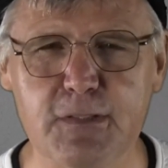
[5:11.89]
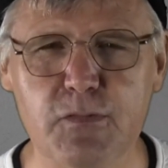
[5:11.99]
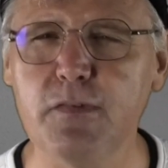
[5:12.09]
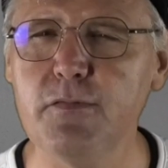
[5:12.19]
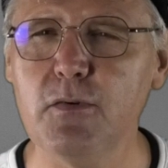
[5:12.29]

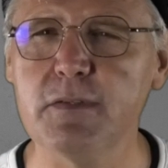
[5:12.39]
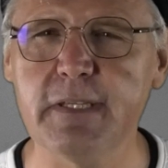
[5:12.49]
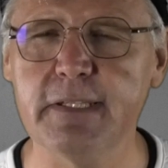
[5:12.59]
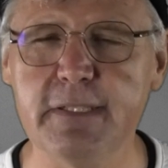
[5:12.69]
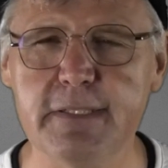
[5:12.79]
Und wenn wir uns
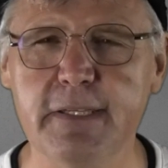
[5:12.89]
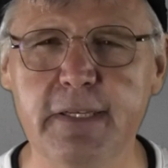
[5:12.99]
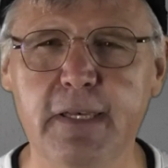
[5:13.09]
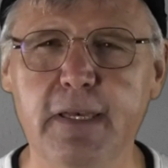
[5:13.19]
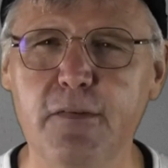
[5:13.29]
an diese
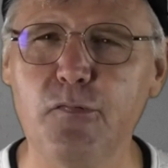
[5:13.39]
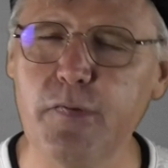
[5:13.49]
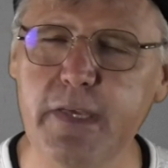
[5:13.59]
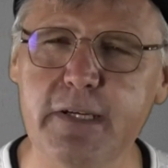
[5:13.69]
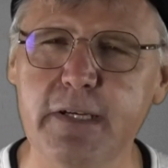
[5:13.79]

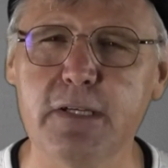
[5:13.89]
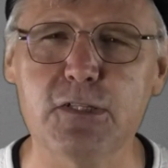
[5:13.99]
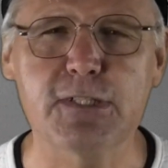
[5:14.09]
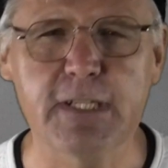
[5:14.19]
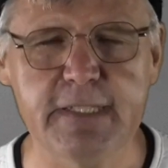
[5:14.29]
vier
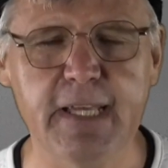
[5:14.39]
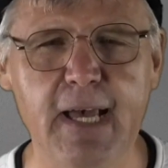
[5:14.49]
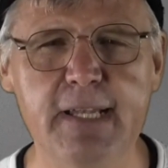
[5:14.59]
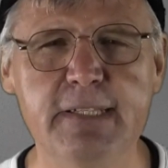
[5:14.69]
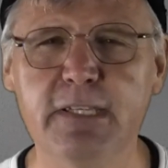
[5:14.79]
Schritte
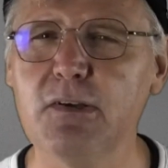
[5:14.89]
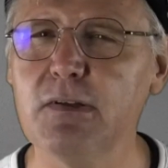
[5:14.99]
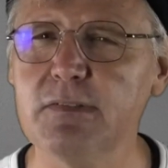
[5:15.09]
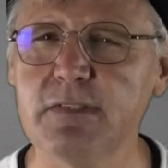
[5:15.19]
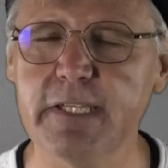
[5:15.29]
halten, die
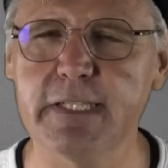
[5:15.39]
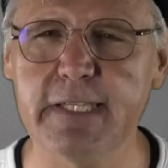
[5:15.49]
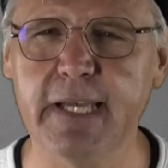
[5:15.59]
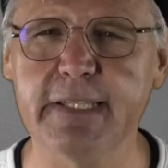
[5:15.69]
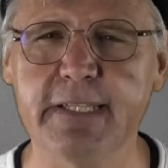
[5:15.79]
Gott uns hier
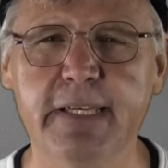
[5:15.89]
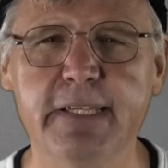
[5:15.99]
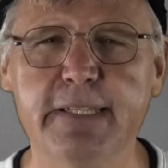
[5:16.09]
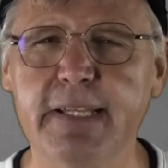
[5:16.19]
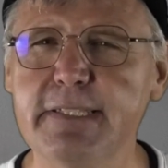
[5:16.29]
zeigt,
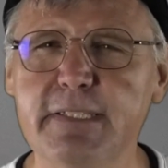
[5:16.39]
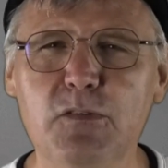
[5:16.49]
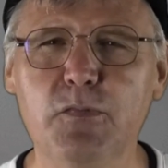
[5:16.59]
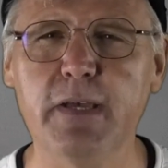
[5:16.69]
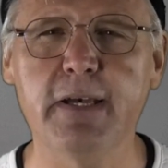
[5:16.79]
dann
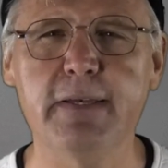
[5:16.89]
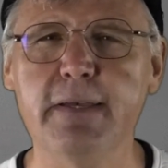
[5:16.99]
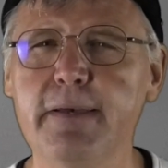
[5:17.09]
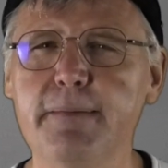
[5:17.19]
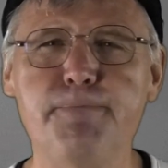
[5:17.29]
sind wir
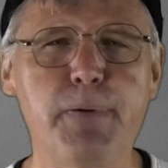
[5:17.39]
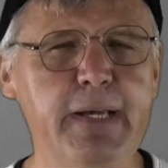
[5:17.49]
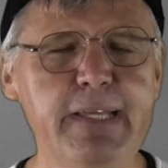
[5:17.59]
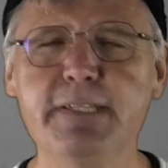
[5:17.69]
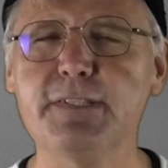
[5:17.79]

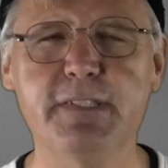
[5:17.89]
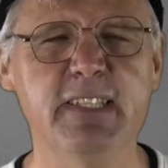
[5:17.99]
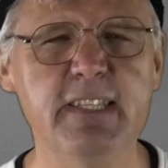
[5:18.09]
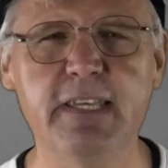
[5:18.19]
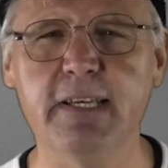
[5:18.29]

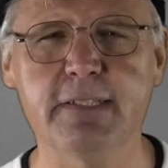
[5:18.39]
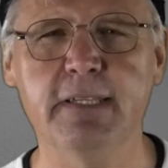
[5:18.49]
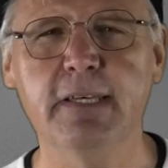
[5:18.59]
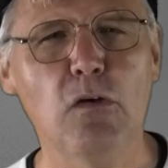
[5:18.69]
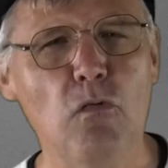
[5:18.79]
prädestiniert,
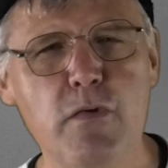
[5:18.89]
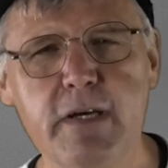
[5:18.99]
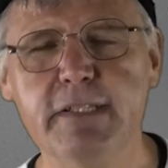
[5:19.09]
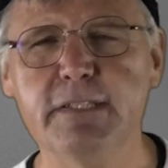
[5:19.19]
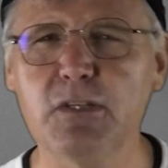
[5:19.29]

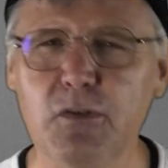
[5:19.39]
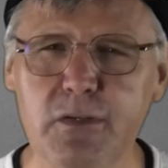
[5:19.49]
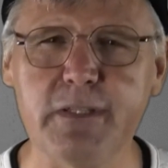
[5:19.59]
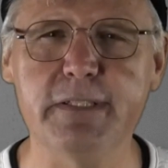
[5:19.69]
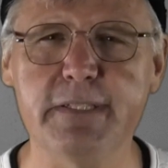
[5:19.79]
wirklich
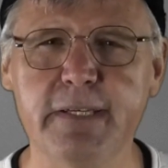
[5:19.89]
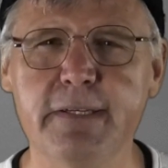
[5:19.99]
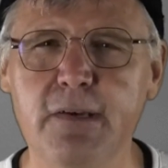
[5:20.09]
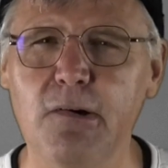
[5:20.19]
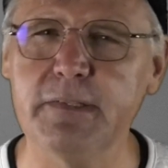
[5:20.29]
glückliche
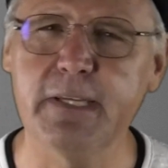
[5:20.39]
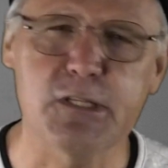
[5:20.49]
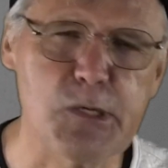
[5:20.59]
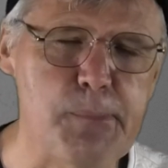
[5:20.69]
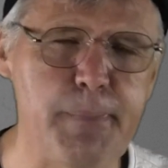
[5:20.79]
und
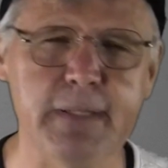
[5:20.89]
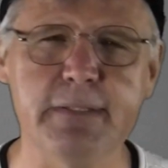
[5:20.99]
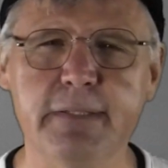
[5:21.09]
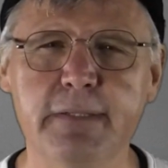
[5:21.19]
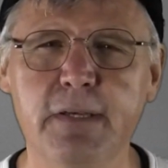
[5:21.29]

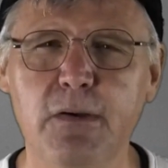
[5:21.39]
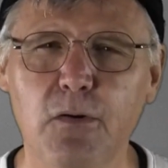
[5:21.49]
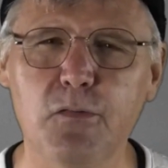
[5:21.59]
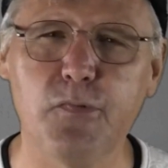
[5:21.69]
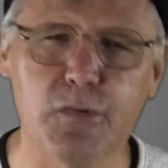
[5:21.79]
entspannte
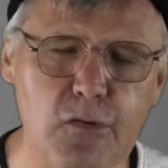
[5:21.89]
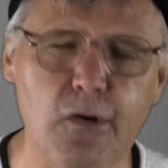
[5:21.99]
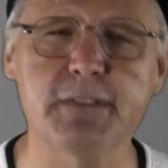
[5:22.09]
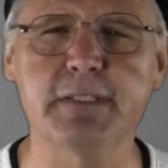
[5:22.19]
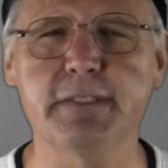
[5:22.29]
und von
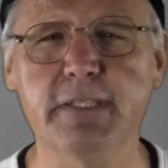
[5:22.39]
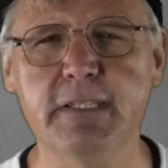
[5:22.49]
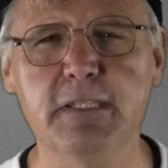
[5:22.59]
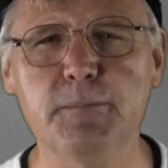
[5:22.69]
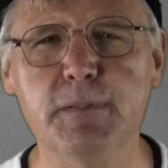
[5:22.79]
Gott
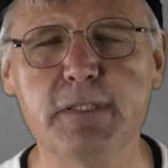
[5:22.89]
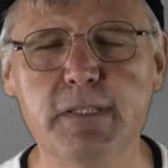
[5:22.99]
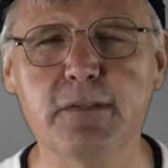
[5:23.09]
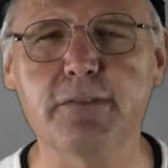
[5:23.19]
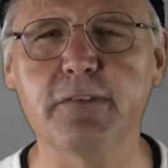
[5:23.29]
gesegnete
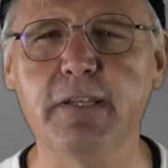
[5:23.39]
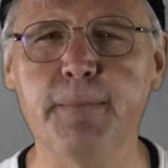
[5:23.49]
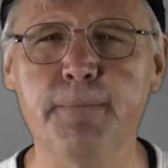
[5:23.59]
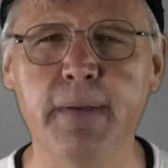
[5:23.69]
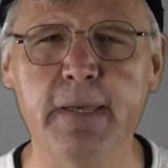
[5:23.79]
Beziehung zu
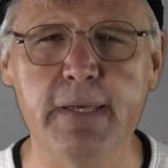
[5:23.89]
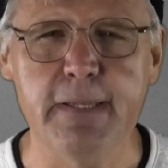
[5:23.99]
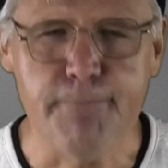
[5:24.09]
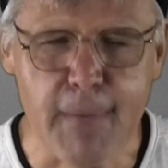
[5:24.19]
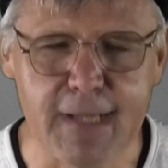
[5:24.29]
leben.
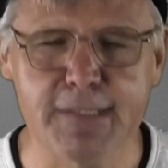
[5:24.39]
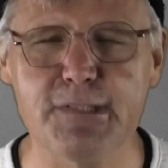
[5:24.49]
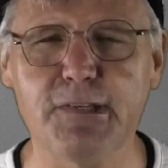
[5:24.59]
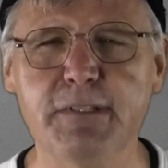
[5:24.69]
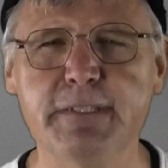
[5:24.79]
Macht
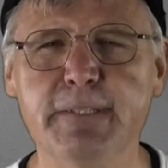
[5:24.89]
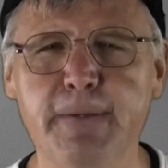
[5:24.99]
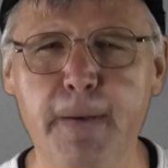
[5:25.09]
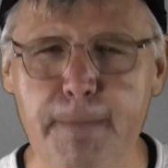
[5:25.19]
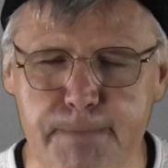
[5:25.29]
es heute,
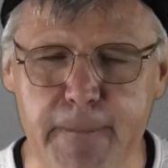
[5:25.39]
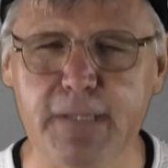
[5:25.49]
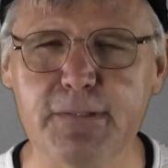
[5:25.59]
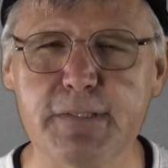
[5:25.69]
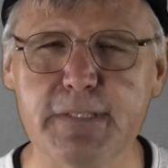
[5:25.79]

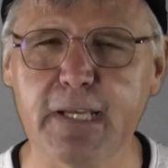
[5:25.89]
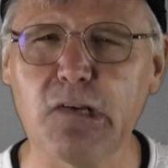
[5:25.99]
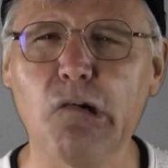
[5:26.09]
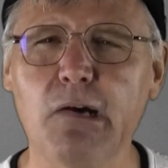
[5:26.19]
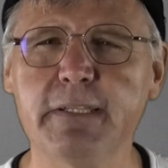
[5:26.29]
bete und
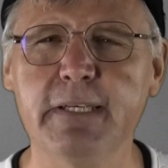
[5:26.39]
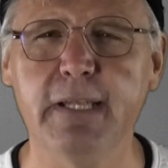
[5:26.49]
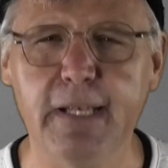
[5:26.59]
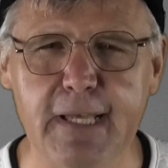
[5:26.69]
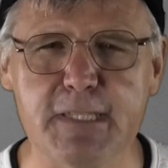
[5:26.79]
sag Gott,
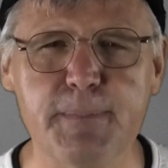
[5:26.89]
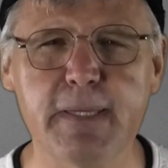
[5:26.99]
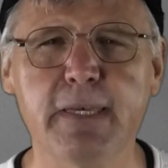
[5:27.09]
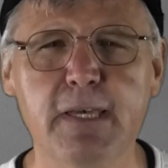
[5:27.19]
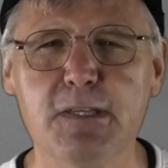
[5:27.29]
lass
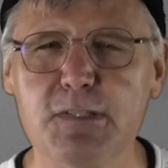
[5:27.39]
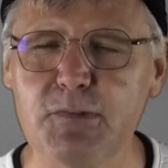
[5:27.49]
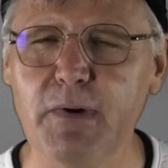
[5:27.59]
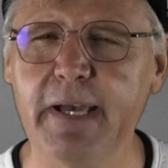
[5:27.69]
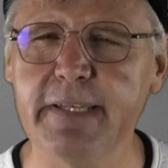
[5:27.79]
mich
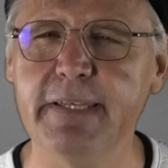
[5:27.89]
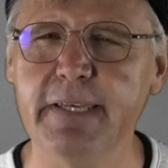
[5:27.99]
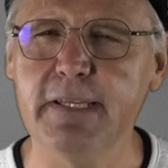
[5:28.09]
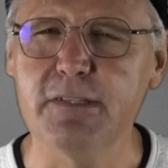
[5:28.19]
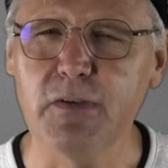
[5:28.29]
so ein,
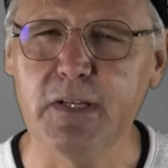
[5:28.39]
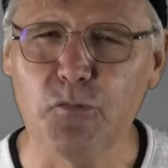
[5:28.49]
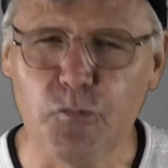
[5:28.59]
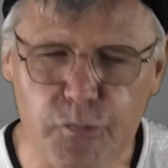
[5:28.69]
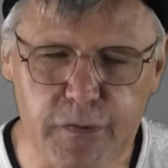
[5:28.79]
so ein
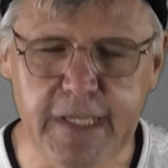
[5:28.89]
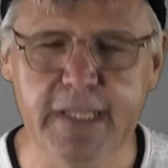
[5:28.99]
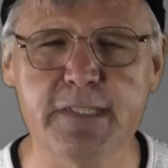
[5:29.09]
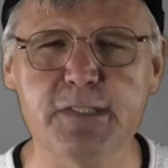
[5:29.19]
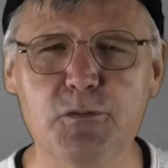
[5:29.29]

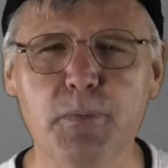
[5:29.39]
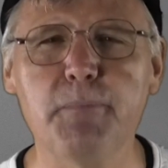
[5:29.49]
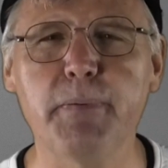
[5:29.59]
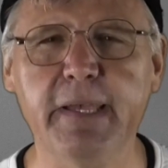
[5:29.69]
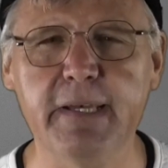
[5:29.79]

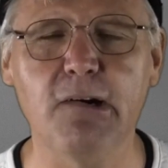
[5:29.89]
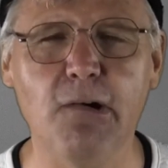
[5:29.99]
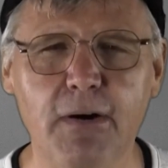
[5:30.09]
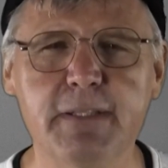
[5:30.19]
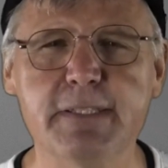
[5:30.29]

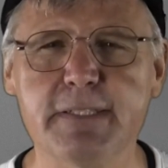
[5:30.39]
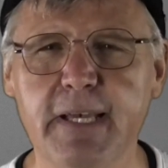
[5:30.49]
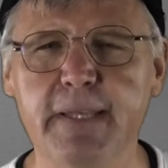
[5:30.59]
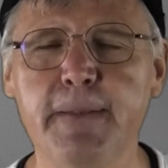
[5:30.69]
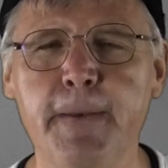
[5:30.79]
Friedensüberbringer heute
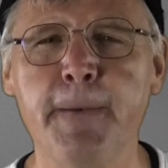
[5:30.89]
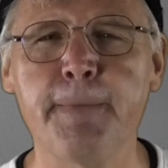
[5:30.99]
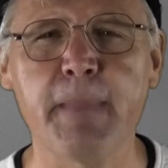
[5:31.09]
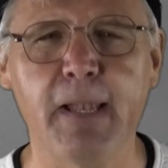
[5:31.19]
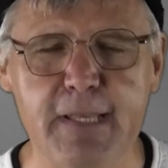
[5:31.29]
sein.
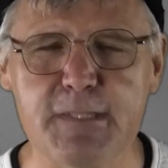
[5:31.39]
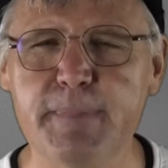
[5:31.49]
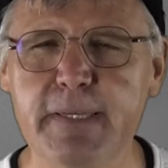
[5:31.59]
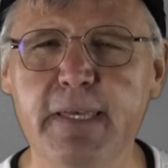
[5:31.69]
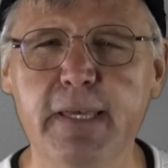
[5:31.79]
Lass
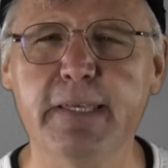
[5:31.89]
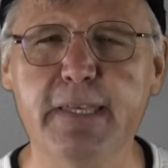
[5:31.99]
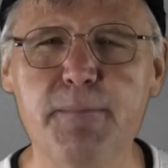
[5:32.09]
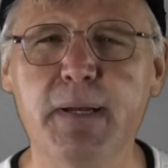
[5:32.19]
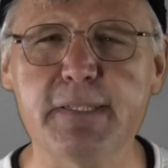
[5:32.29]
mich
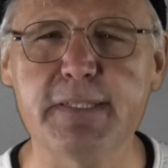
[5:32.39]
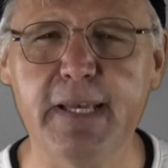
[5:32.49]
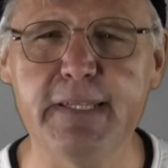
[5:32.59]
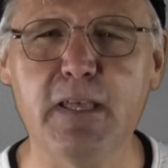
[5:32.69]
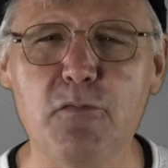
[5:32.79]
jemand
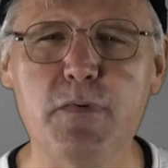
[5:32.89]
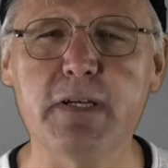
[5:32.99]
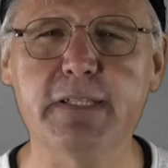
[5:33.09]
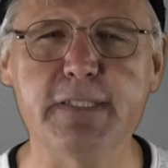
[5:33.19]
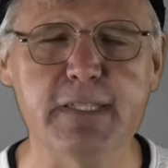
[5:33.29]
sein, der
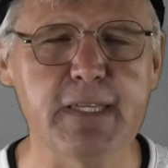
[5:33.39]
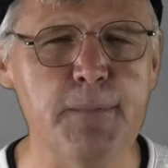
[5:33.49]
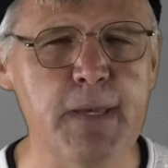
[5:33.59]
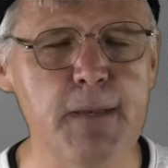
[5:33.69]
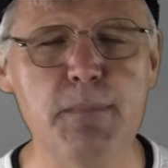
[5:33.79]
wirklich sich
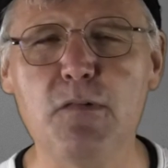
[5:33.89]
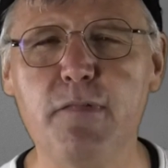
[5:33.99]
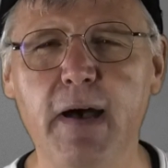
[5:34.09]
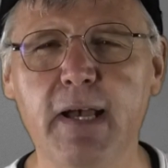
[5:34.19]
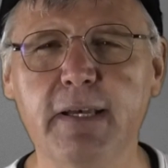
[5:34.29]
im Himmel
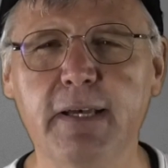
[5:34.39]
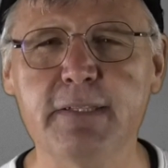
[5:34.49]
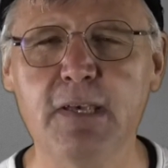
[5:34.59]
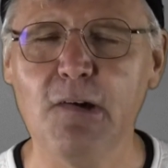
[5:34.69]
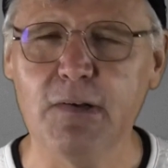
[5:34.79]

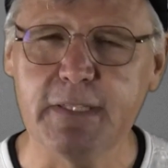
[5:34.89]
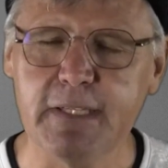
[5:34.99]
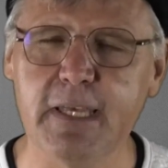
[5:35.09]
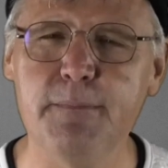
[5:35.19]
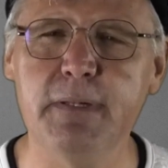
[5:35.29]
verankert und
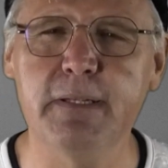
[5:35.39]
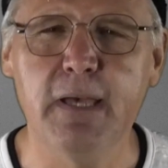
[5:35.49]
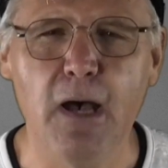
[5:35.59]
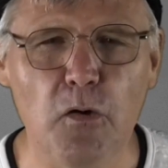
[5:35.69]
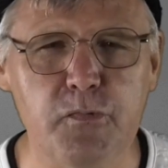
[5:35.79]
den Himmel
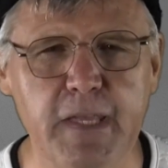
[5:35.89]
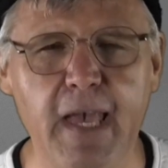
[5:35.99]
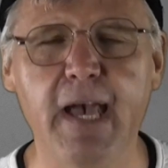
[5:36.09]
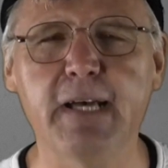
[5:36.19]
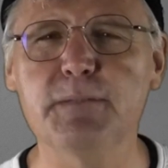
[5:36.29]
auf die
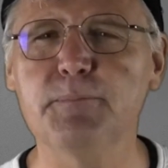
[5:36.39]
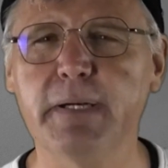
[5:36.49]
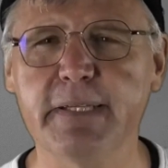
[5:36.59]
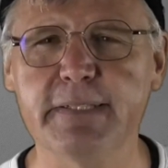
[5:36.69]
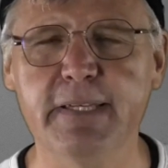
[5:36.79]
Erde
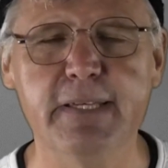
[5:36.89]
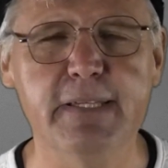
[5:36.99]
bringt.